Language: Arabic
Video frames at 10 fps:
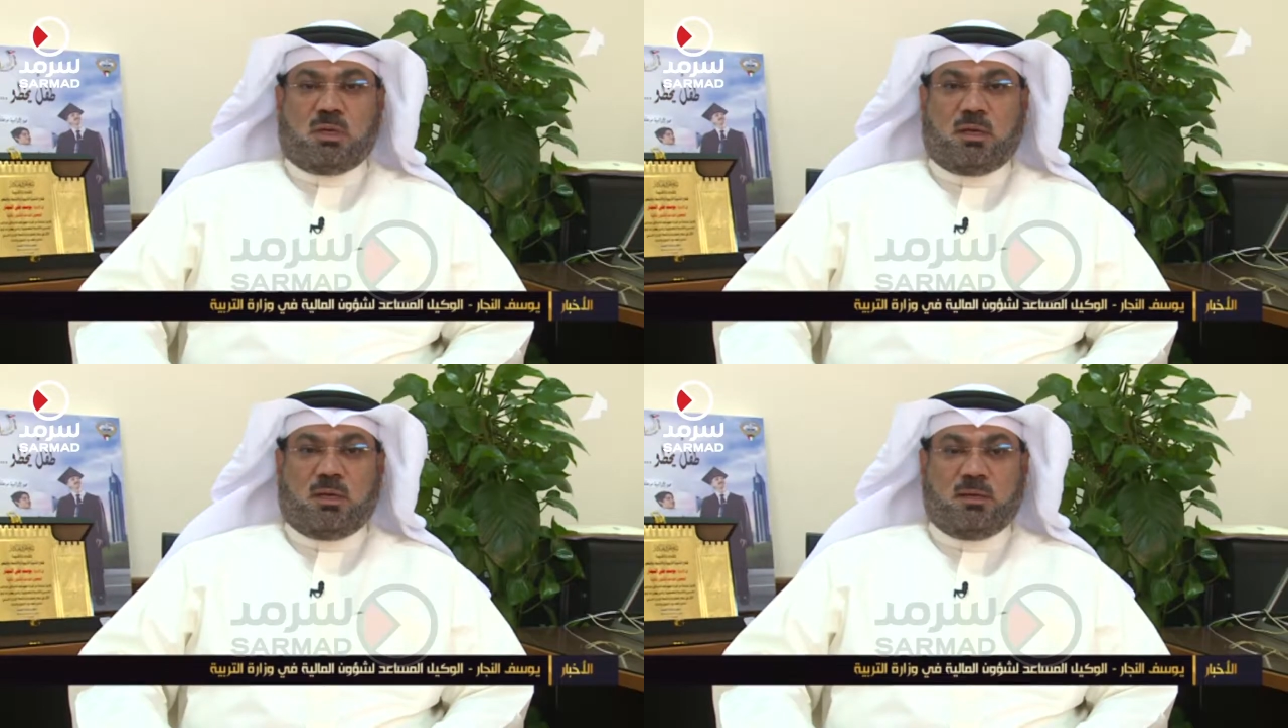
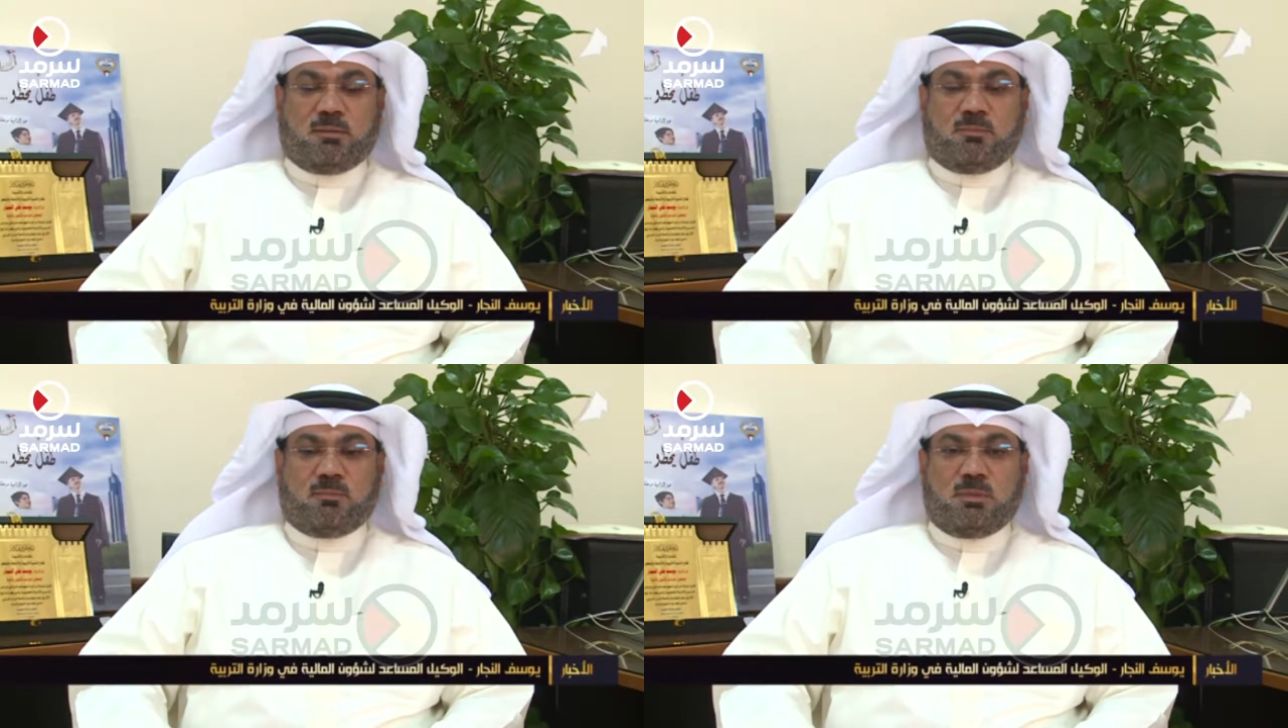القرار
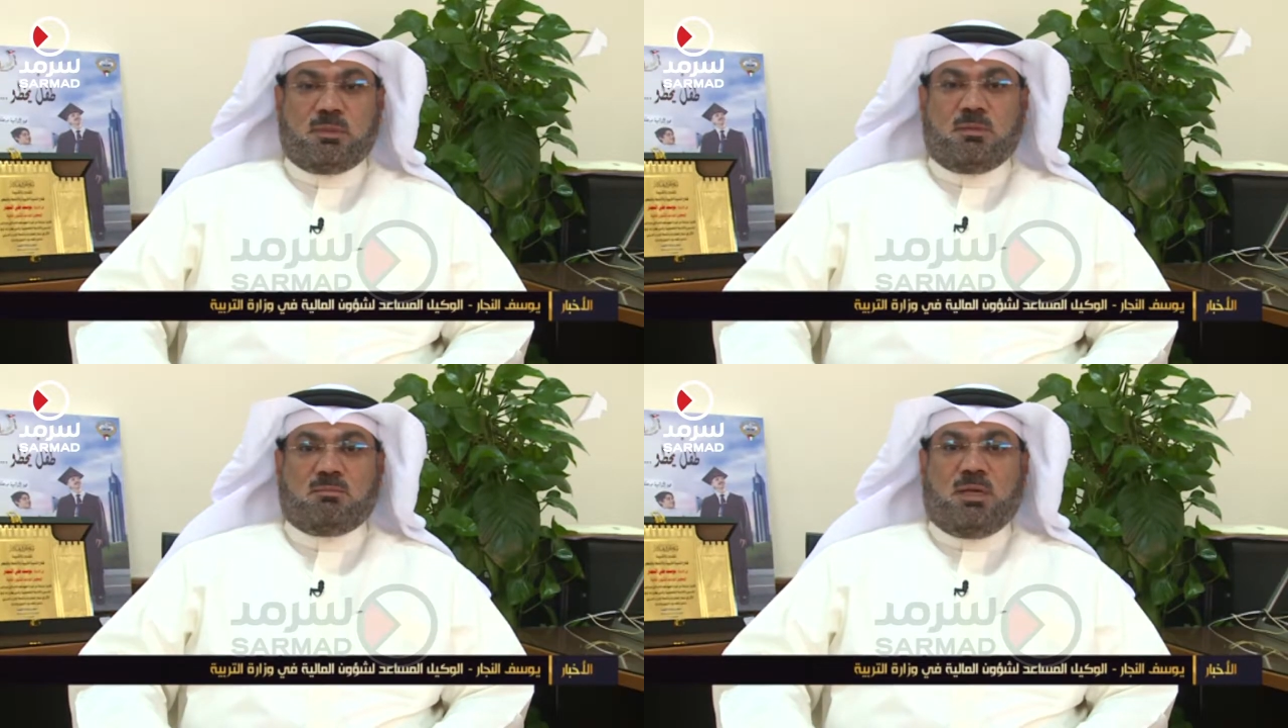
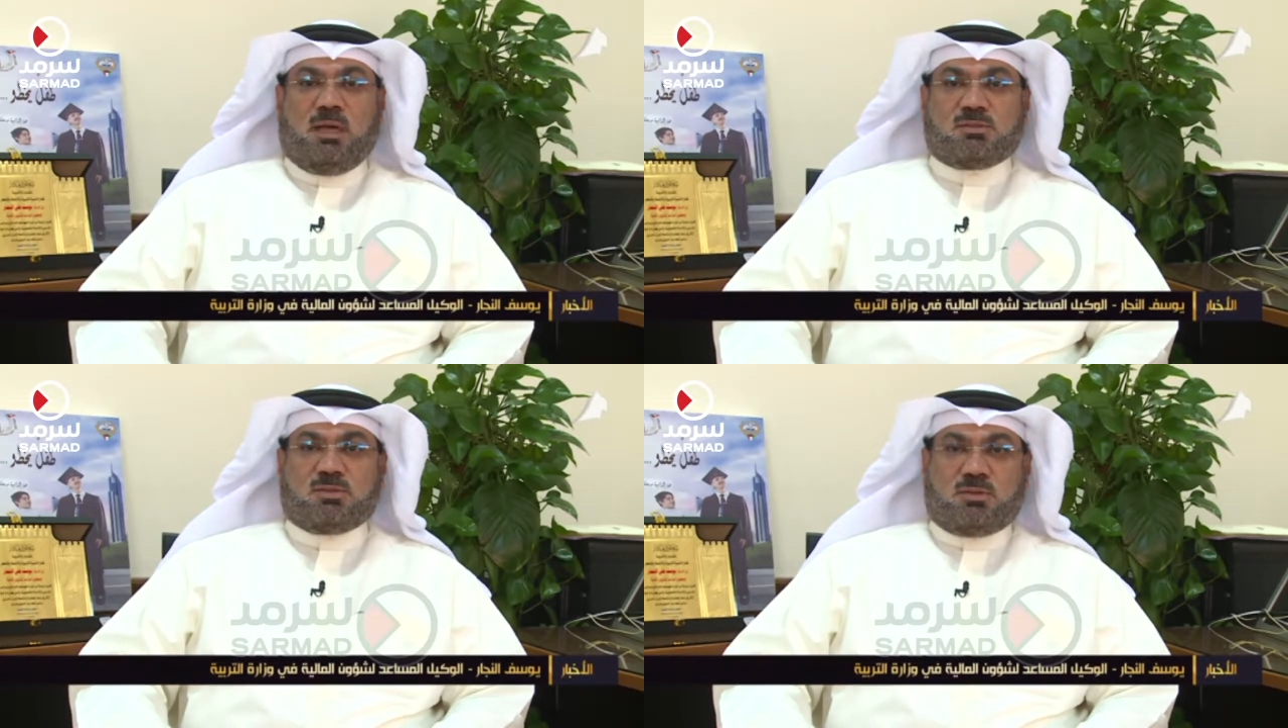
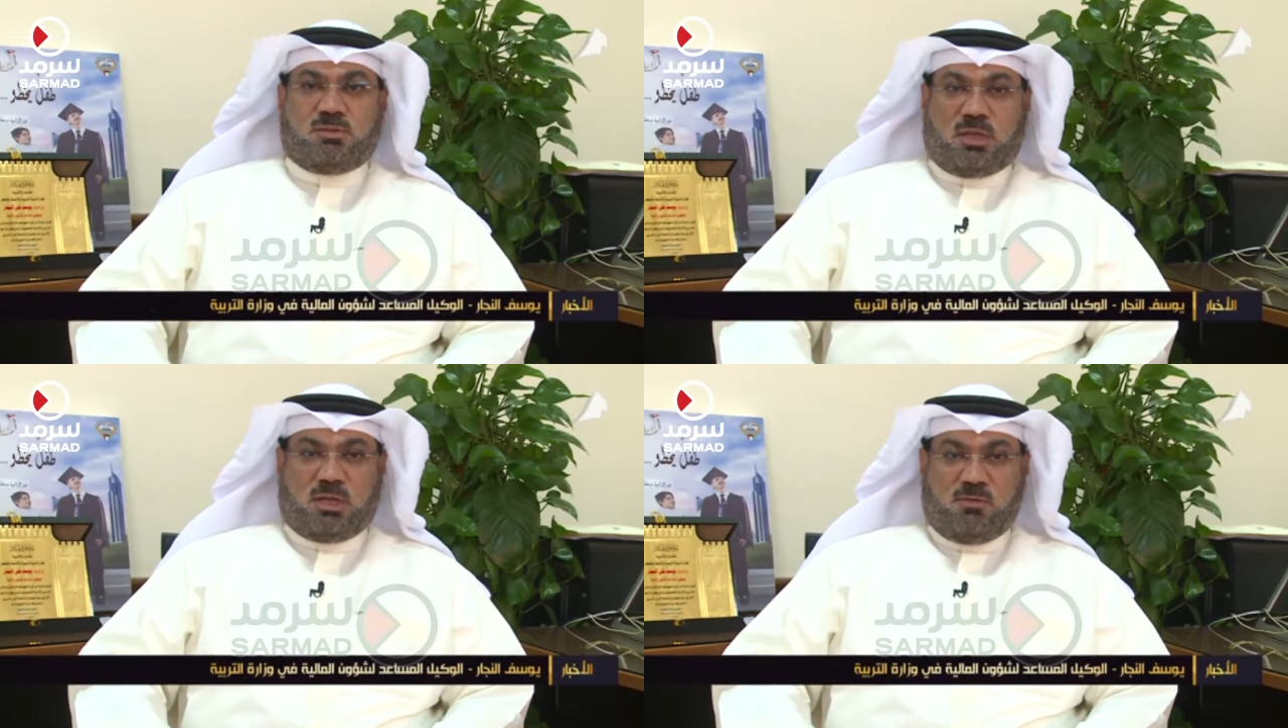بحصر
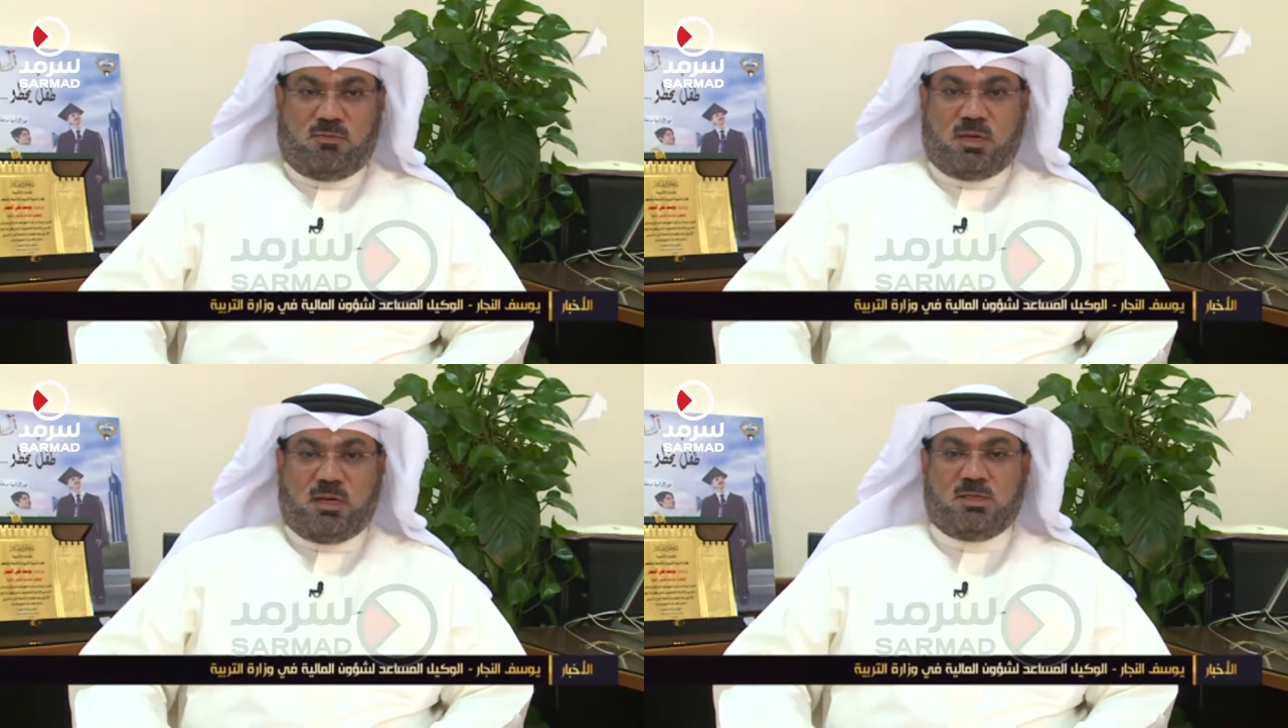
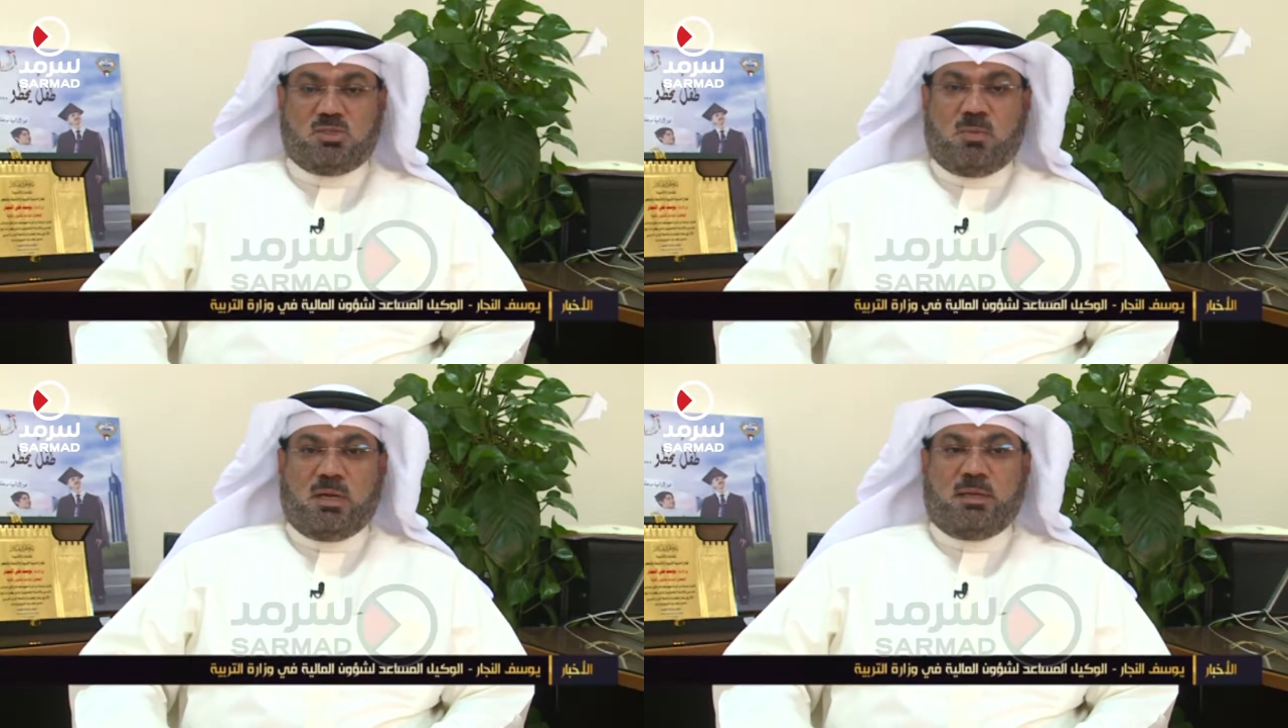التكلفة
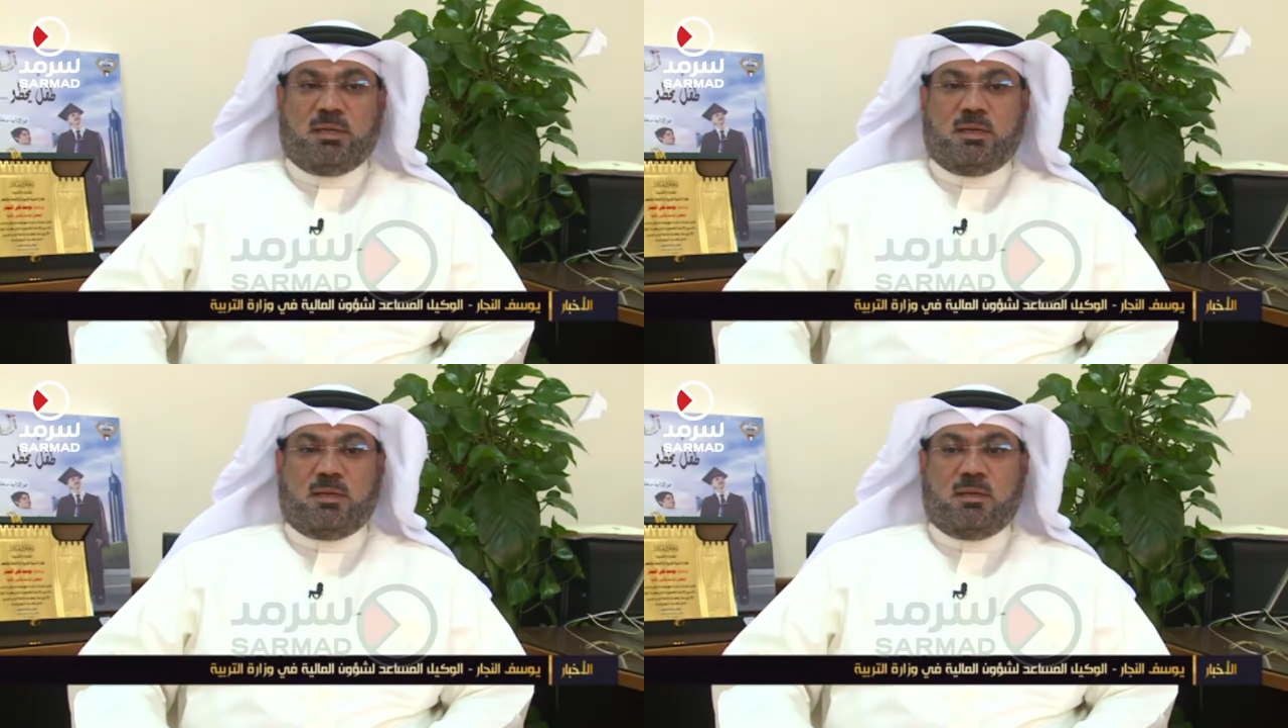الإجمالية